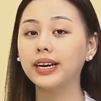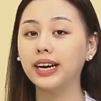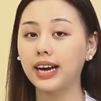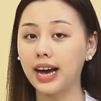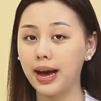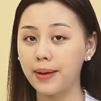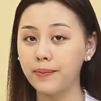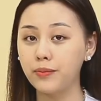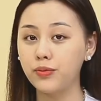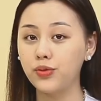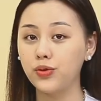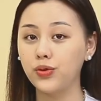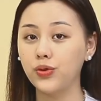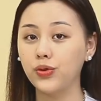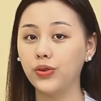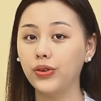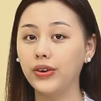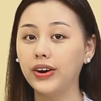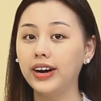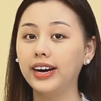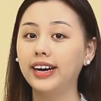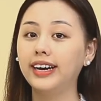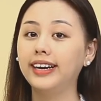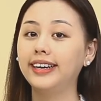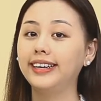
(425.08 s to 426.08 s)
kamu
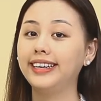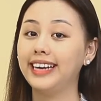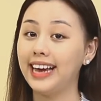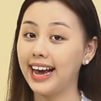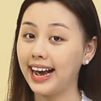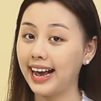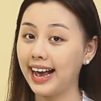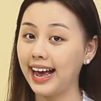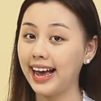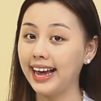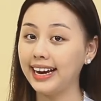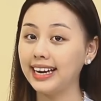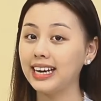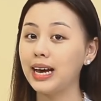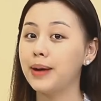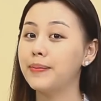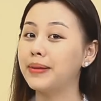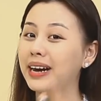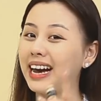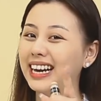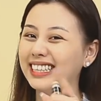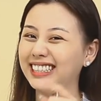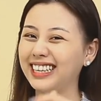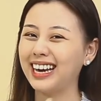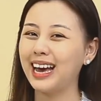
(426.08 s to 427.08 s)
ya kan sama
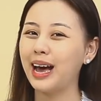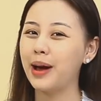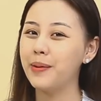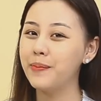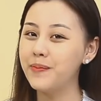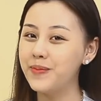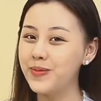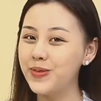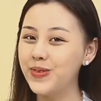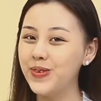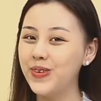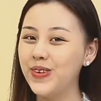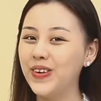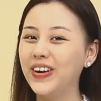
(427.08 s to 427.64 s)
kaca kamu